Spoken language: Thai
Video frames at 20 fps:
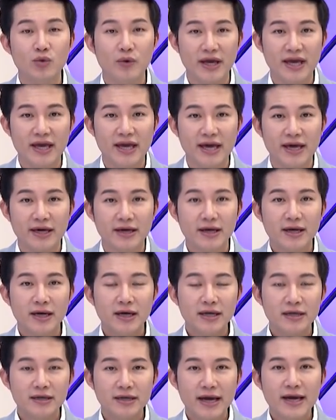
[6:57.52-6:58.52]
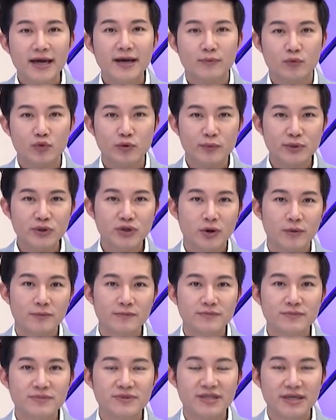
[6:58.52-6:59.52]
ตัวเอง หรือให้กับคุณผู้ชม
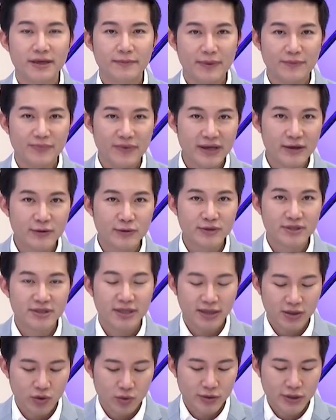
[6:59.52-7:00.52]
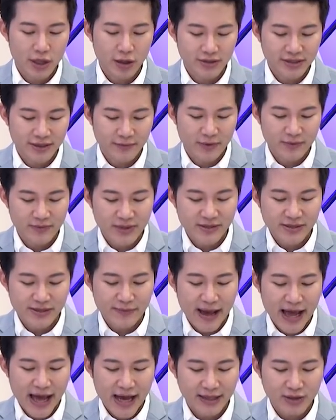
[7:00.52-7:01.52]
GMM News ที่ดูช่อง GMM
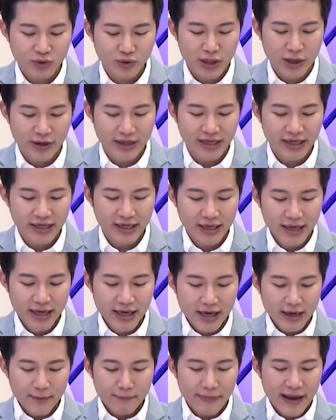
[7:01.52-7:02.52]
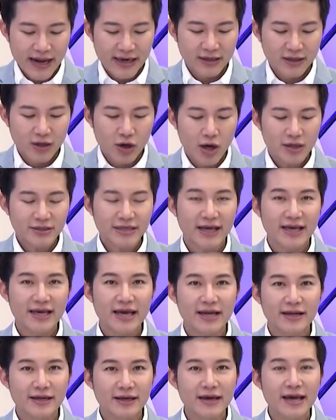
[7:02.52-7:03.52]
25 กันอยู่ตอนนี้ เป็นข้อสังเก
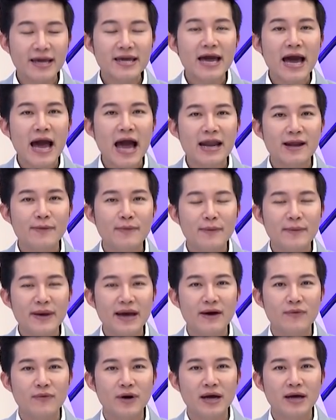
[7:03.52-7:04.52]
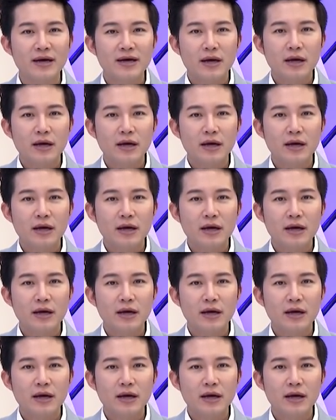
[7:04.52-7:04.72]
ตง่าย ๆได้บ้างไหมครับว่า